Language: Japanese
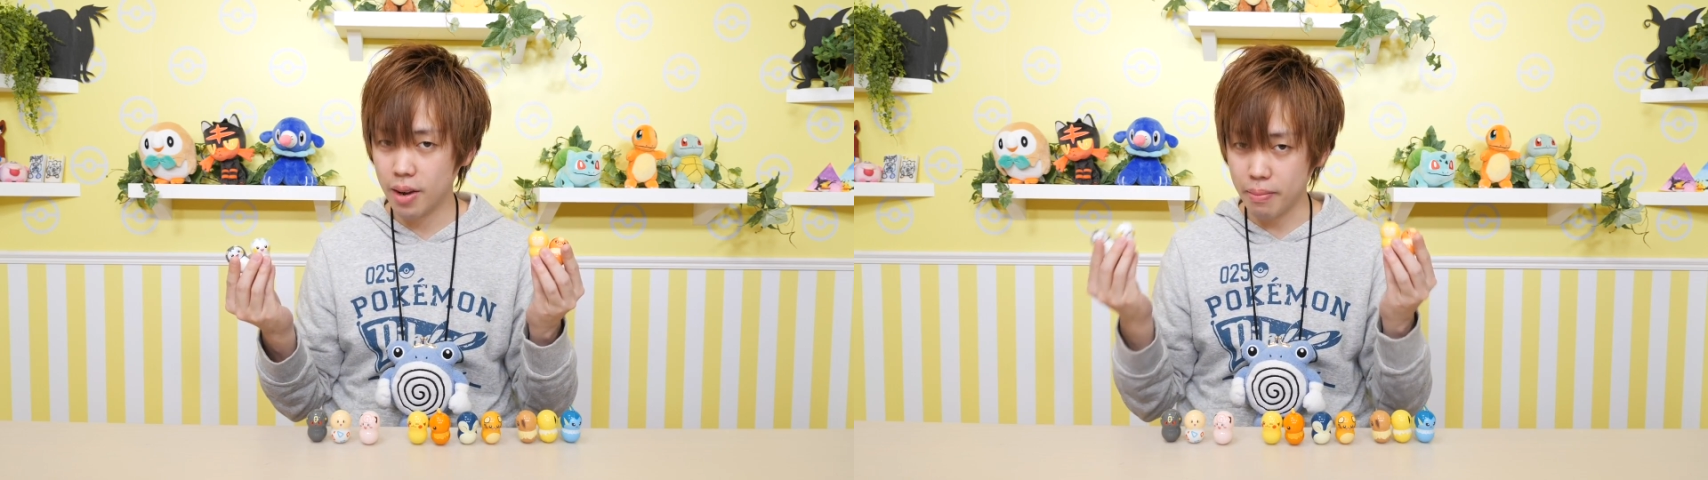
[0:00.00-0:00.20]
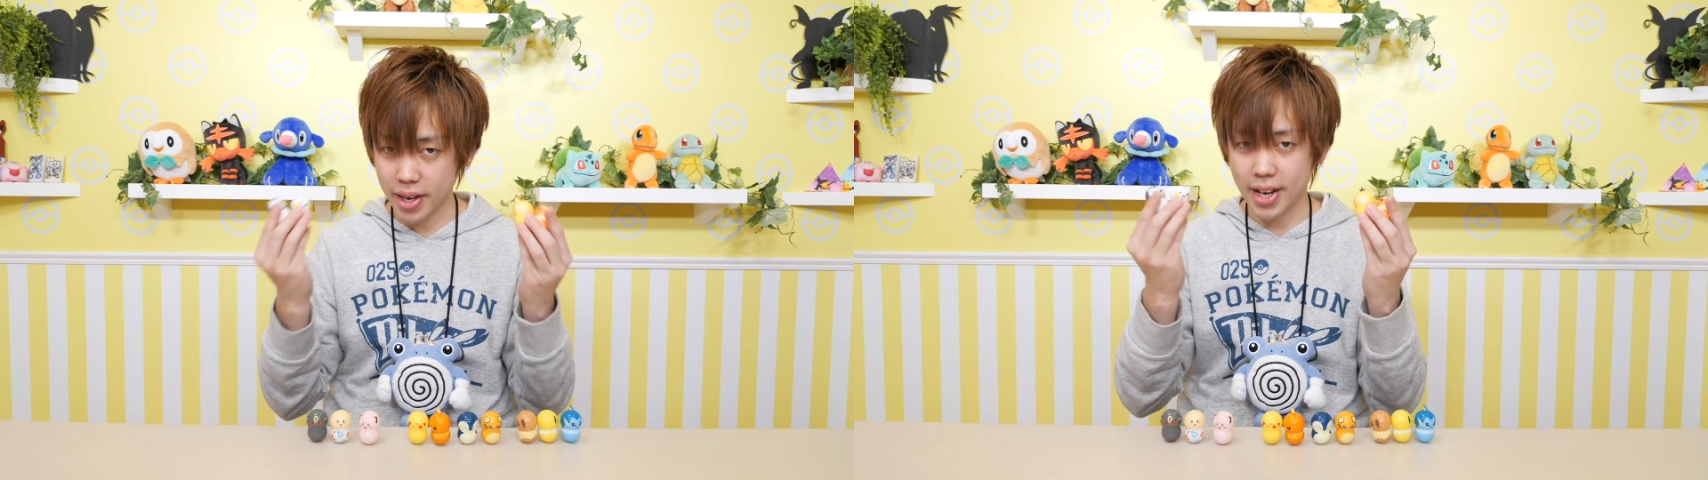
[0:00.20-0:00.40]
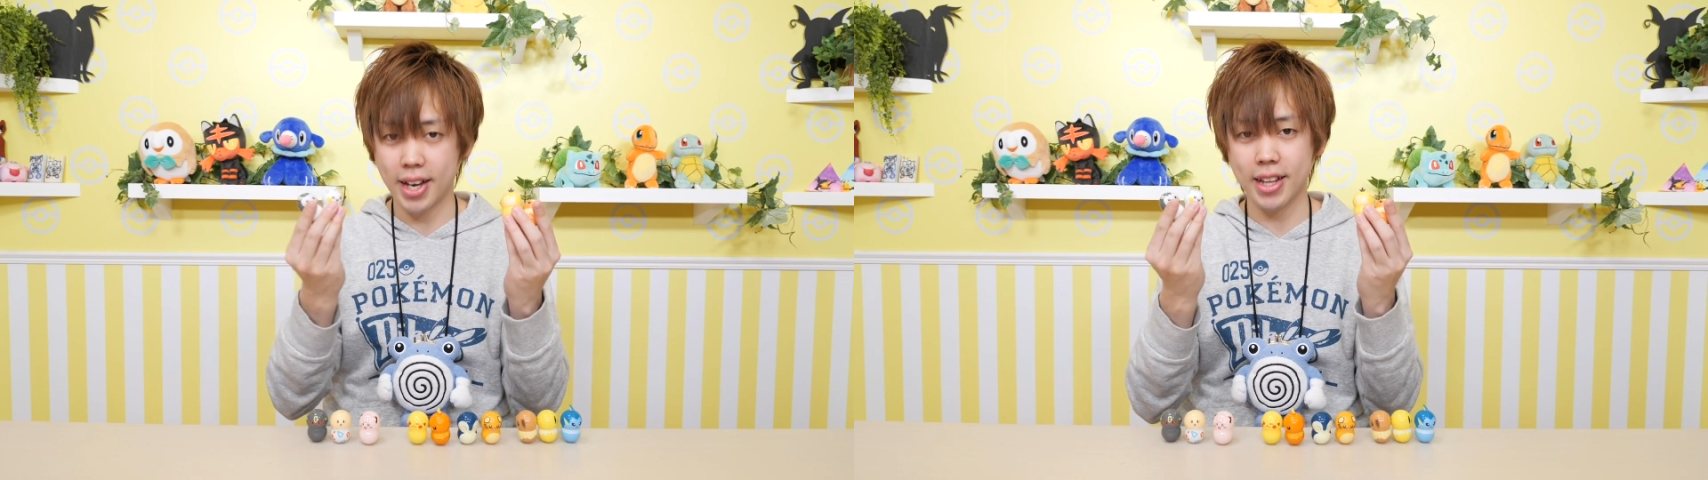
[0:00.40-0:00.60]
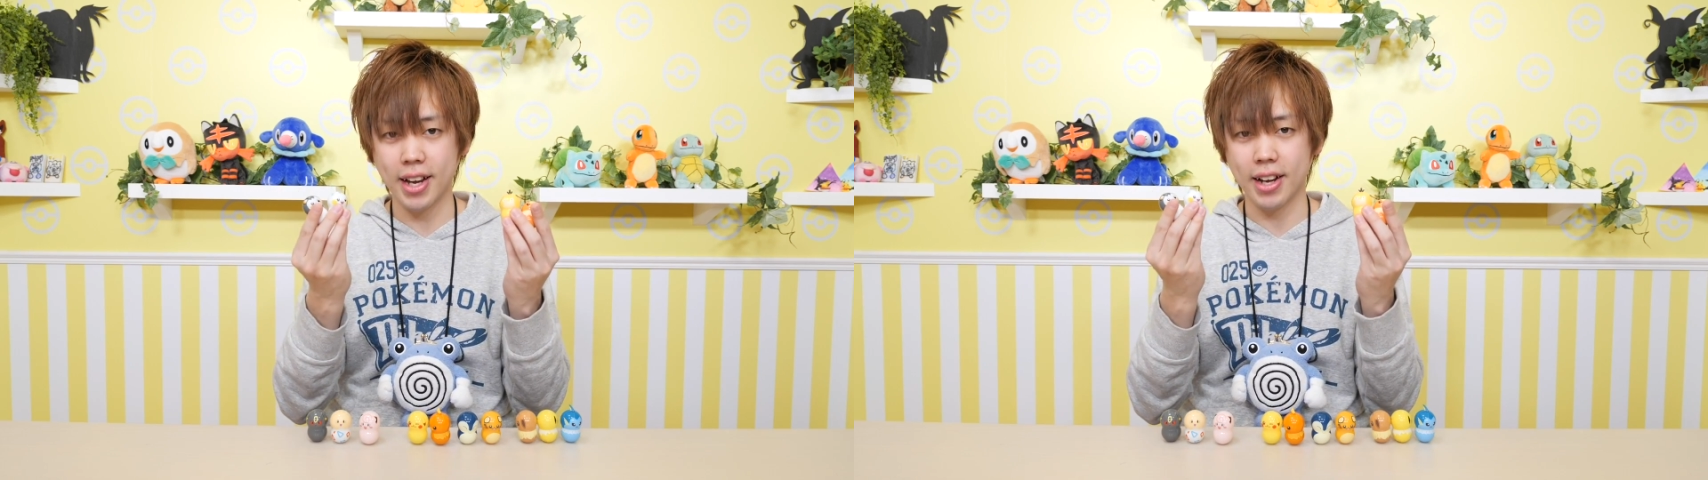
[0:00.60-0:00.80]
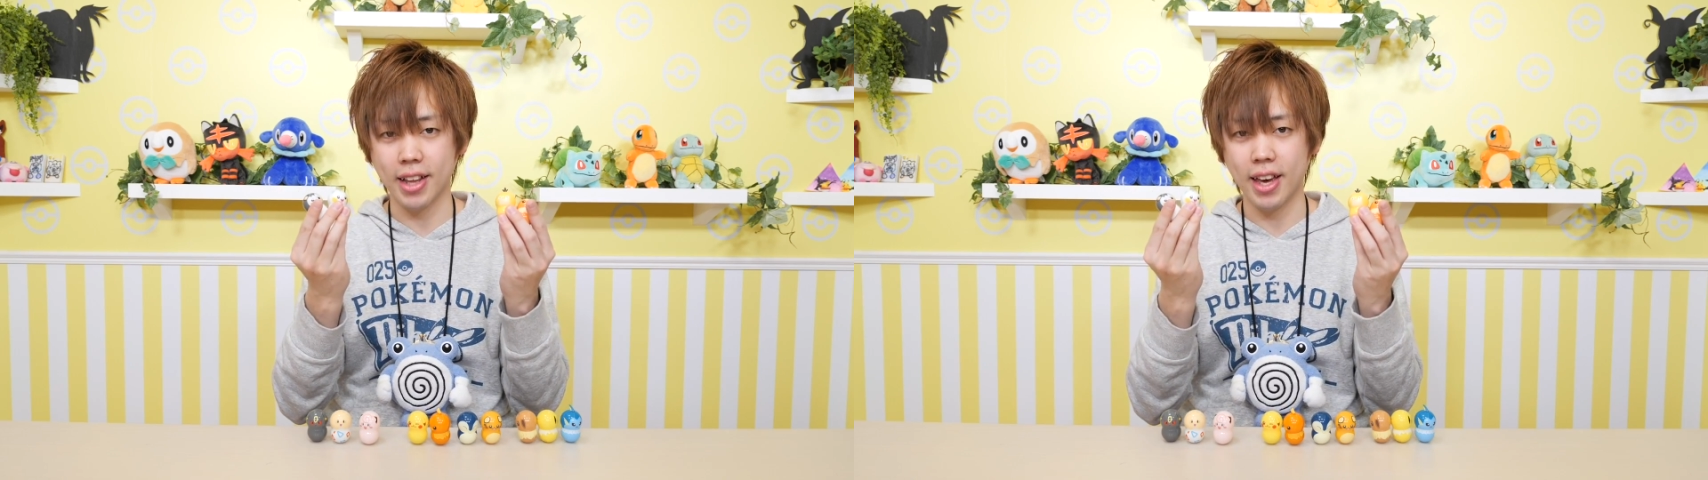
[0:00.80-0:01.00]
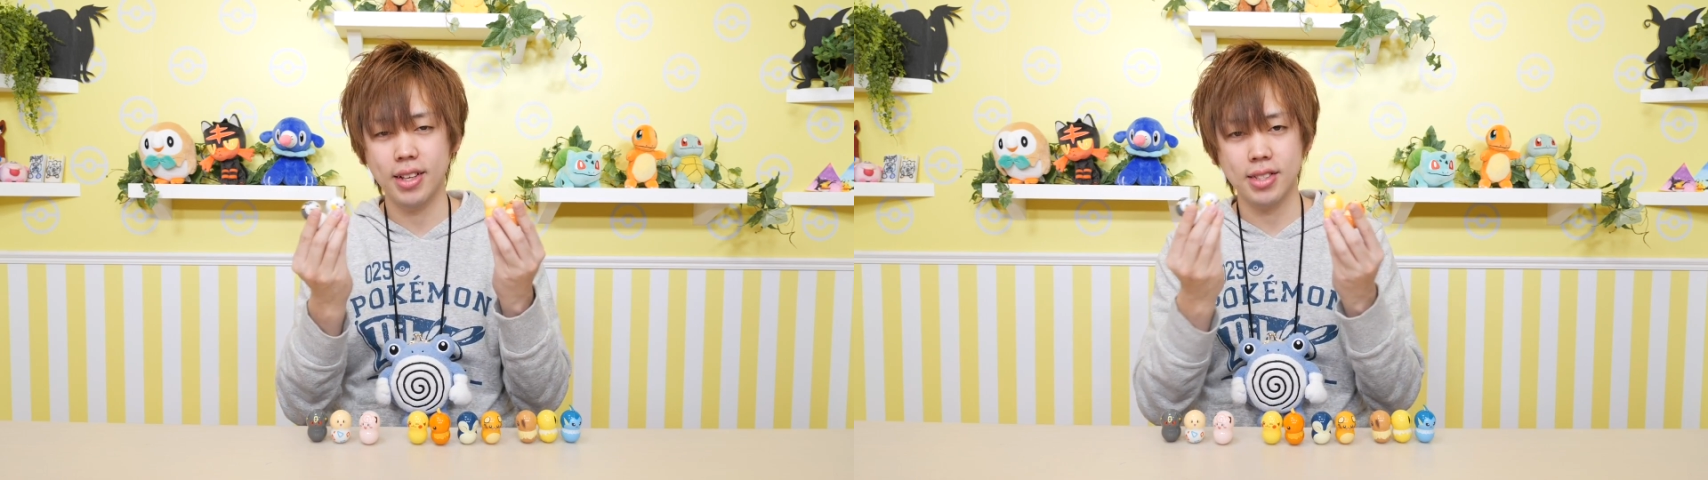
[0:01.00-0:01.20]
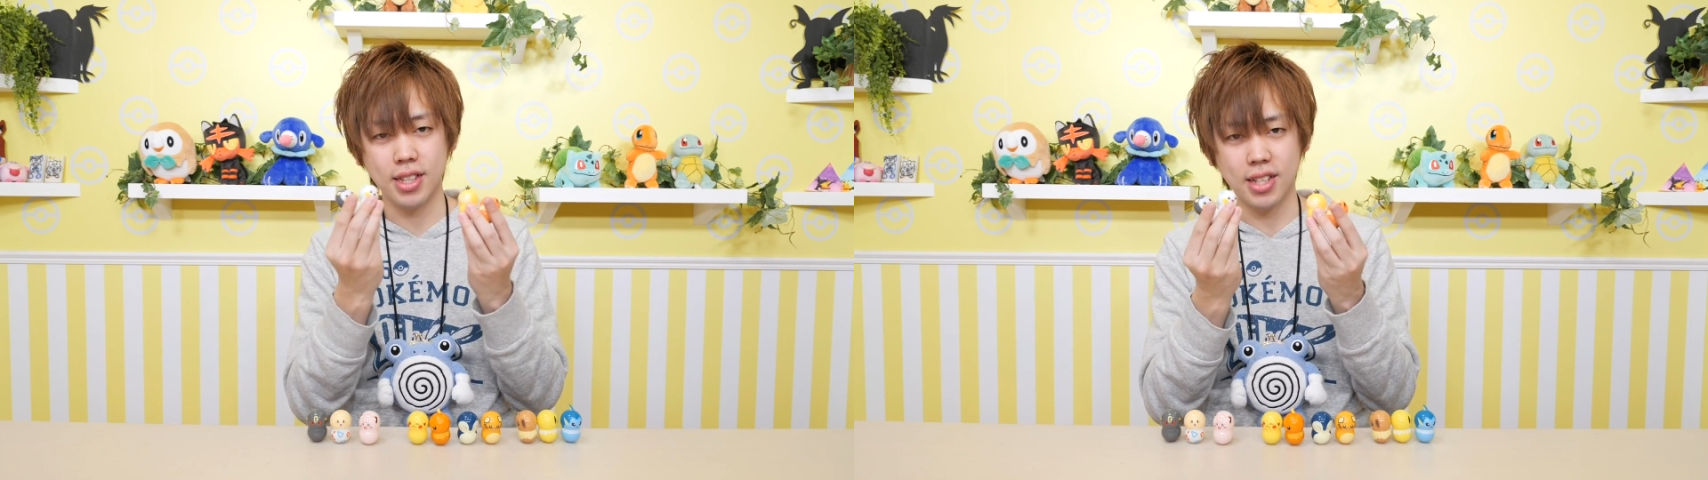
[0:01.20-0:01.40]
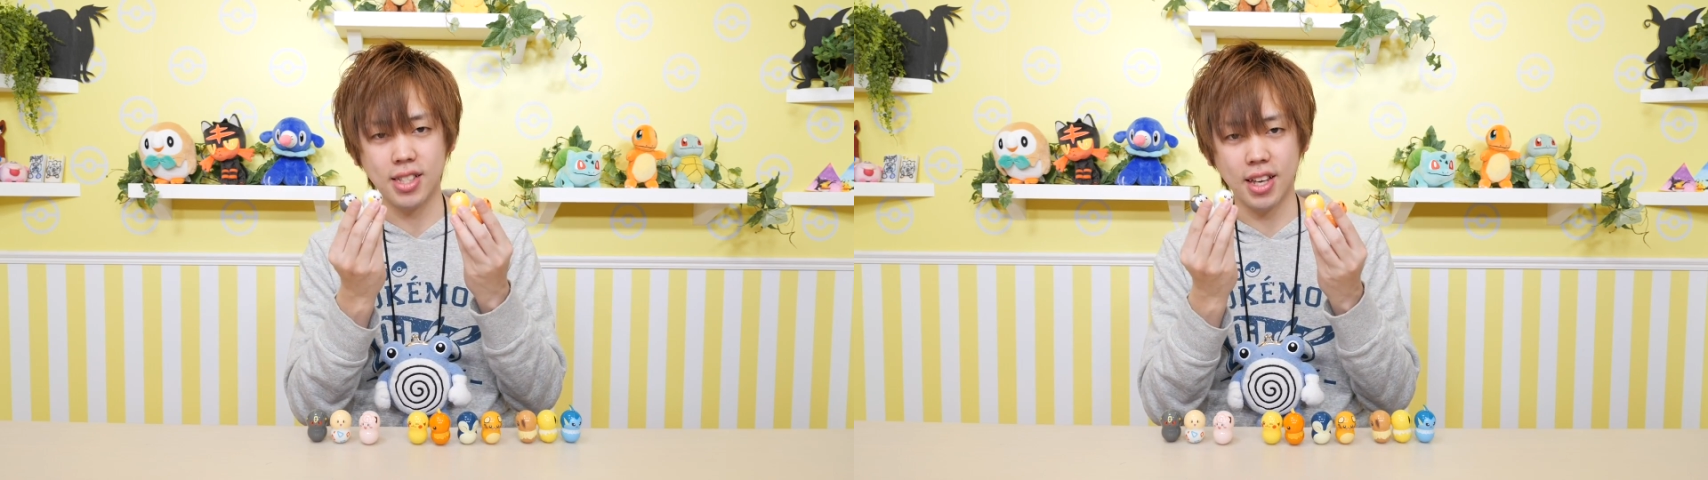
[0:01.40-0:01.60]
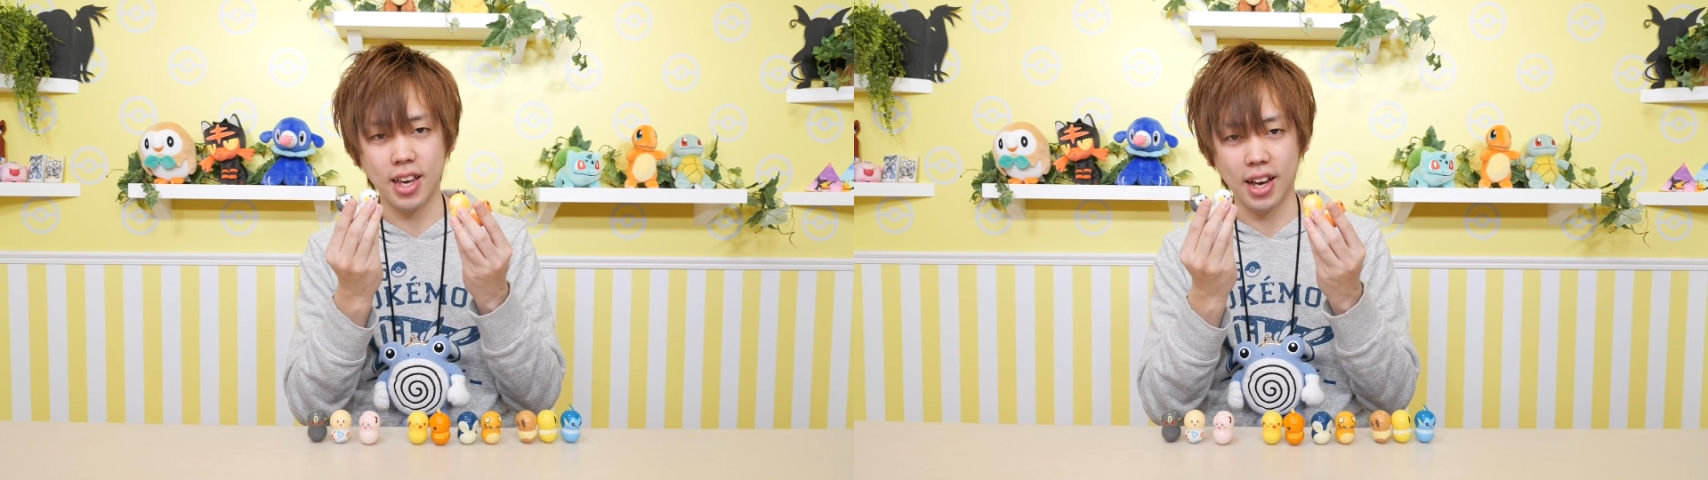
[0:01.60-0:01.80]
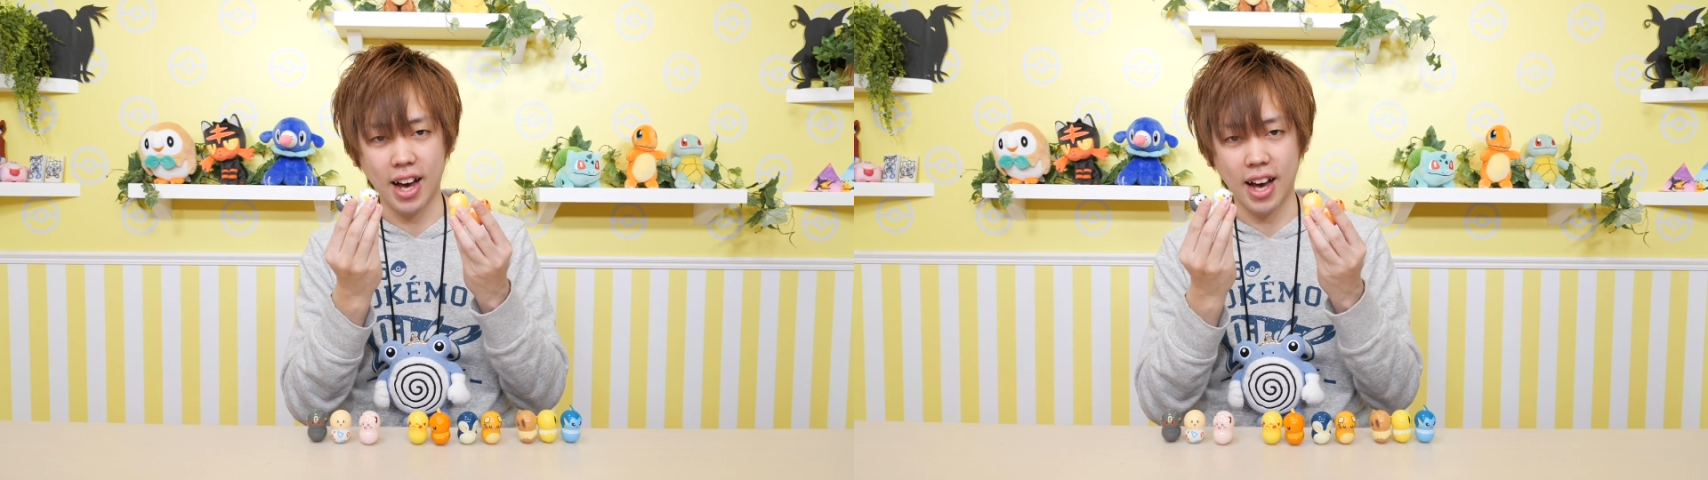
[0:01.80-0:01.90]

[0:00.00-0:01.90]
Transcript: 見かけたらねぜひぜひ